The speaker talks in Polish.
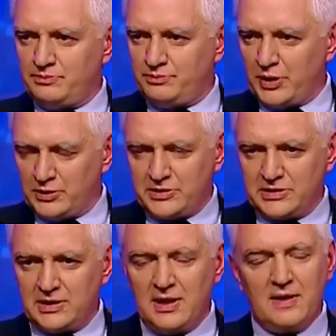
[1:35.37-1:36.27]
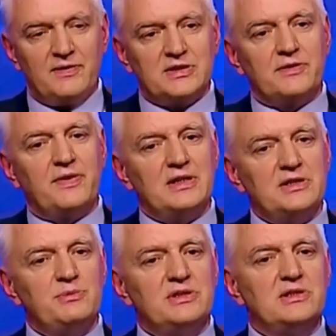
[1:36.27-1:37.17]
Polski.
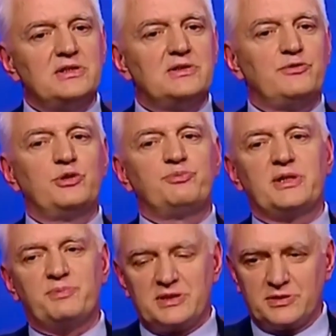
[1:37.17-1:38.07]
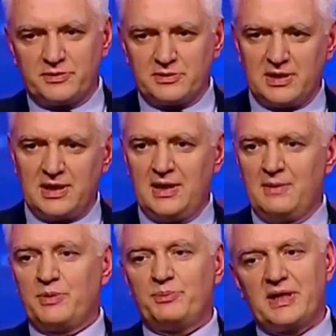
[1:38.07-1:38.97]
Wycofaliśmy się z dwóch przepisów, które
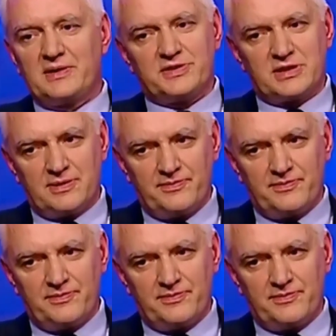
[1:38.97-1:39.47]
po pierwsze